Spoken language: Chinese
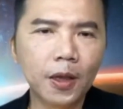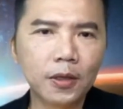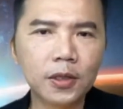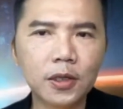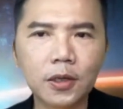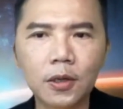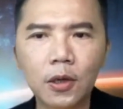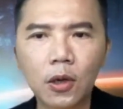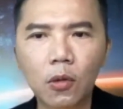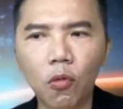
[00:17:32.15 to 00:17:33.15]
这是
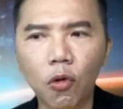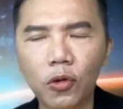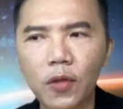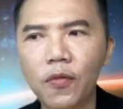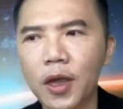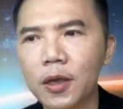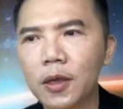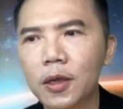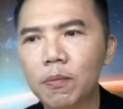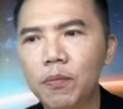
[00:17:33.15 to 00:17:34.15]
我认为
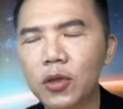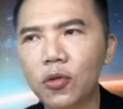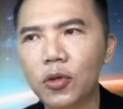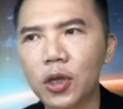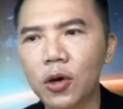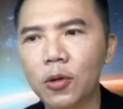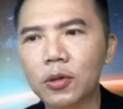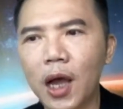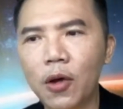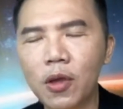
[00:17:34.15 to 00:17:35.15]
病毒以后
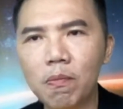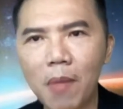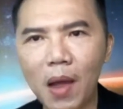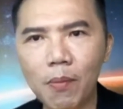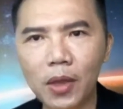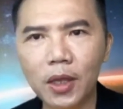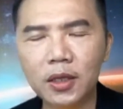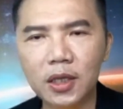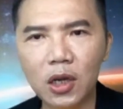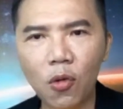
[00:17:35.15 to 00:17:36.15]
它会慢慢的
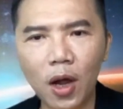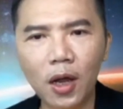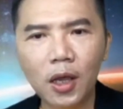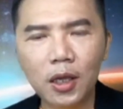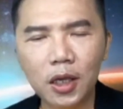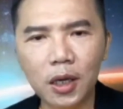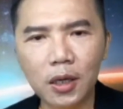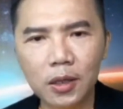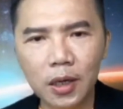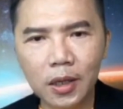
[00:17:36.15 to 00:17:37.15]
进化，与
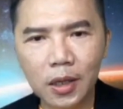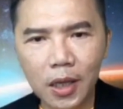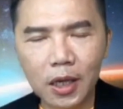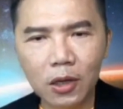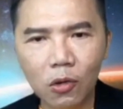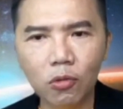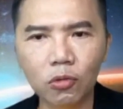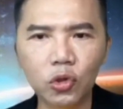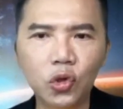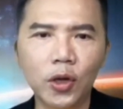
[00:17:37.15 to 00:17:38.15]
人类
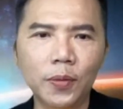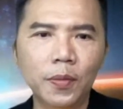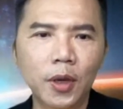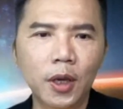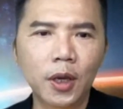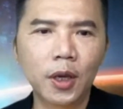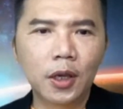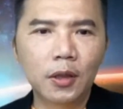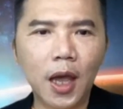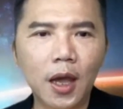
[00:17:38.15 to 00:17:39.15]
共存。
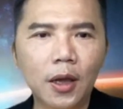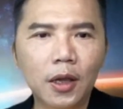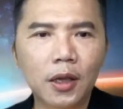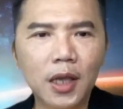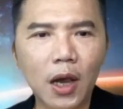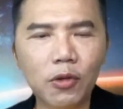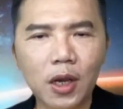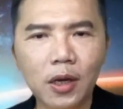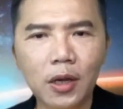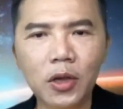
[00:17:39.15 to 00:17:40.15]
那要
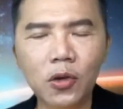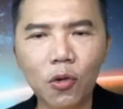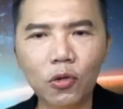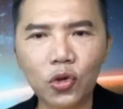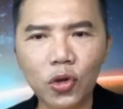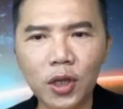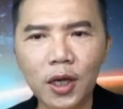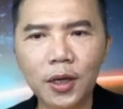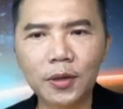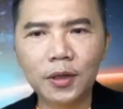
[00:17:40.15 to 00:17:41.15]
与人类共存
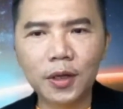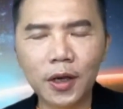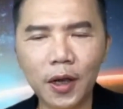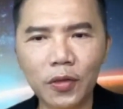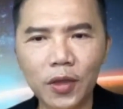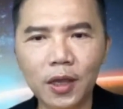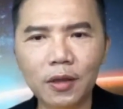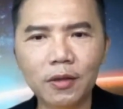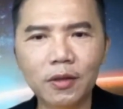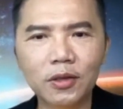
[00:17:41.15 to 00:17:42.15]
呢，肯定
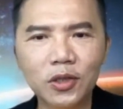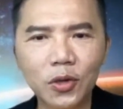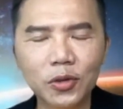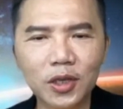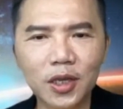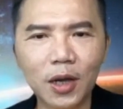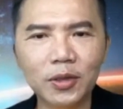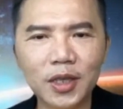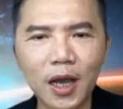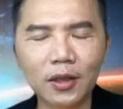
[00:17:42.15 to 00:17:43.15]
就是要
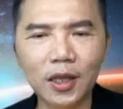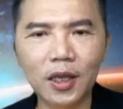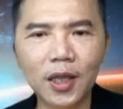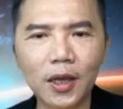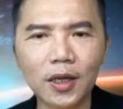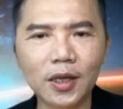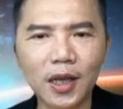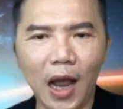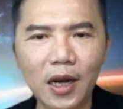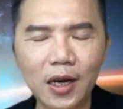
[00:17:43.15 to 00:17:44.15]
降低它的
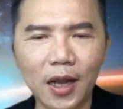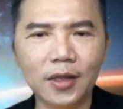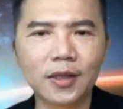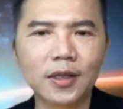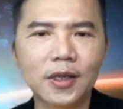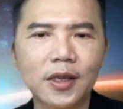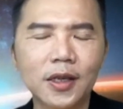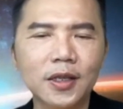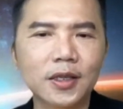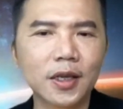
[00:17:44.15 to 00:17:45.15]
感染
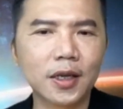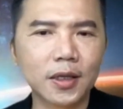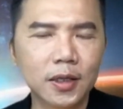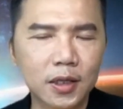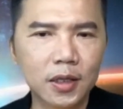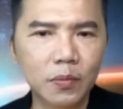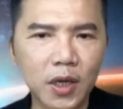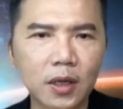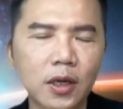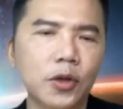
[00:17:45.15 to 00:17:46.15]
跟这个致
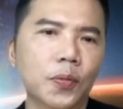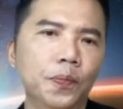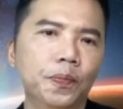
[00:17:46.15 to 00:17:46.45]
命率。